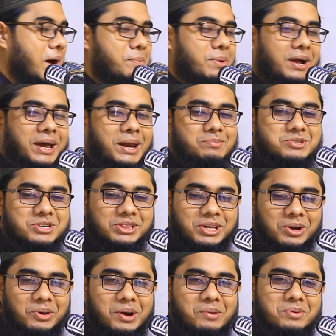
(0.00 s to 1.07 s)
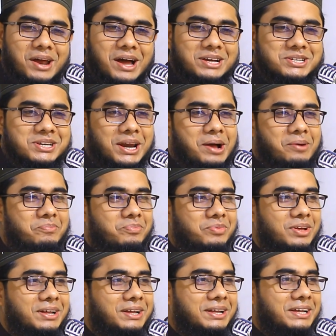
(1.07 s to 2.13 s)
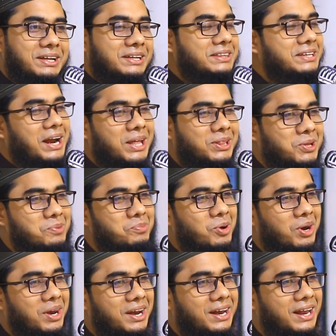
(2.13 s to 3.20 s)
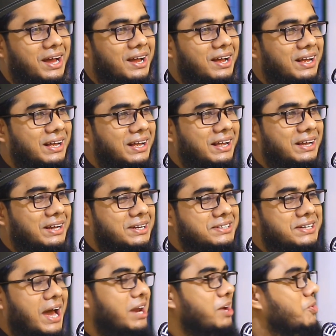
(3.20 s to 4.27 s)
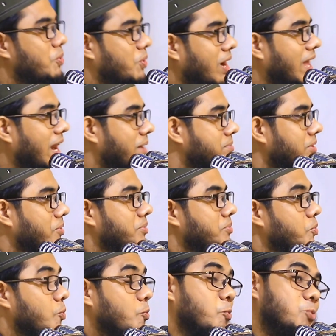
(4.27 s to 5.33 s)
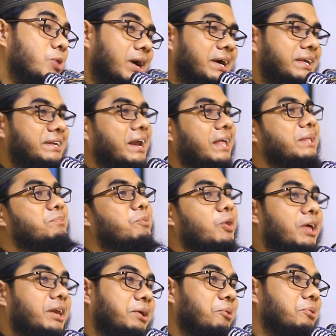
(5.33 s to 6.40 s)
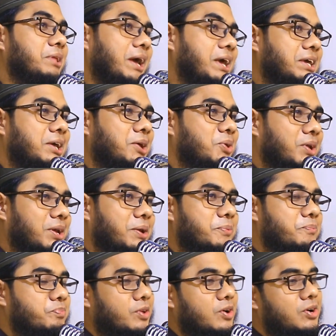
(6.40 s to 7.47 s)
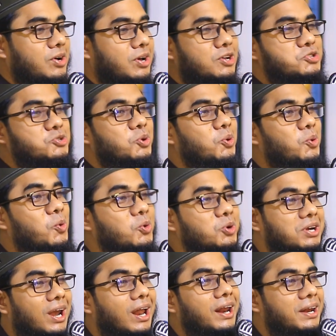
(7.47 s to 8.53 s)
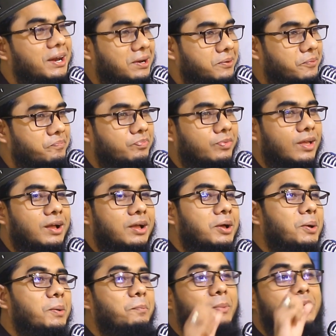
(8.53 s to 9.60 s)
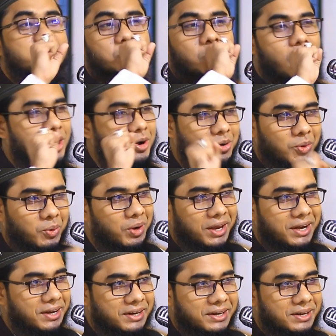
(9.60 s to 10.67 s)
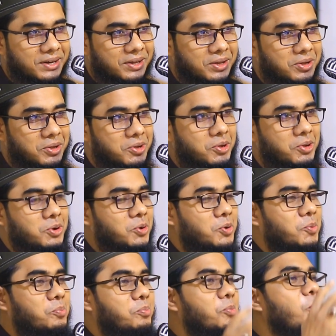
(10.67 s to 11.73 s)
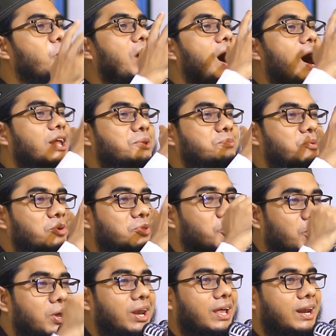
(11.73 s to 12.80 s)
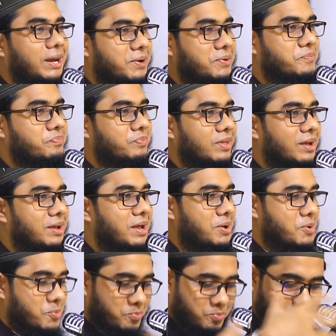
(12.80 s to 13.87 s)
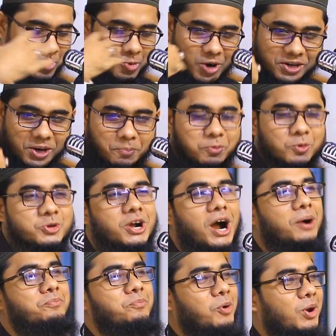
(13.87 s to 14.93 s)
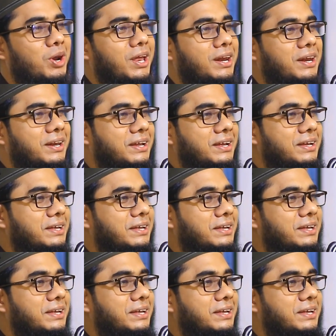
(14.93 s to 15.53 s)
সাহেব কারাম চিন্তা করলেন আমরা আসলাম দাঁড়াতেও বললেন না ডাইরেক্ট ঢুকে গেলাম এখন উনাকে দাঁড়াতে বললেন কেন দেখি কি করেন রসুল উঠলেন মেসওয়াক করলেন মুখ হাত মুখ ধইলেন পুরাটা পোশাক পরলেন